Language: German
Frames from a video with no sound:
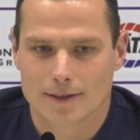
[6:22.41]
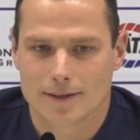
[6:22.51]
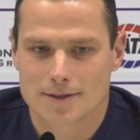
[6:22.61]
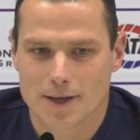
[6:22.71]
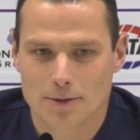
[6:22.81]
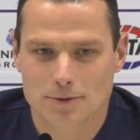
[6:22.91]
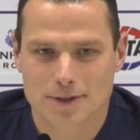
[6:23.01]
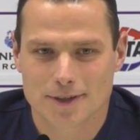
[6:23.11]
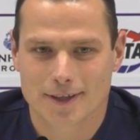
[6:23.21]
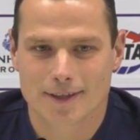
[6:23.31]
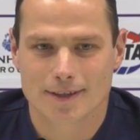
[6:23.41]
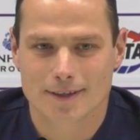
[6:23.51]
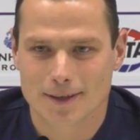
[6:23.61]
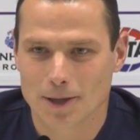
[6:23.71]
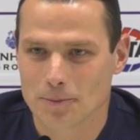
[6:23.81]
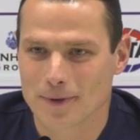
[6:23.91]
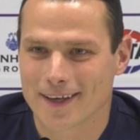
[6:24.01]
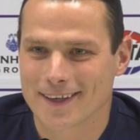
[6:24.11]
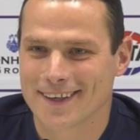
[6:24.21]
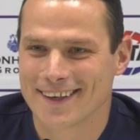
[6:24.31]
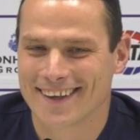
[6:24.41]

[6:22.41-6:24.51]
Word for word: den Zeitungsartikel glauben kann,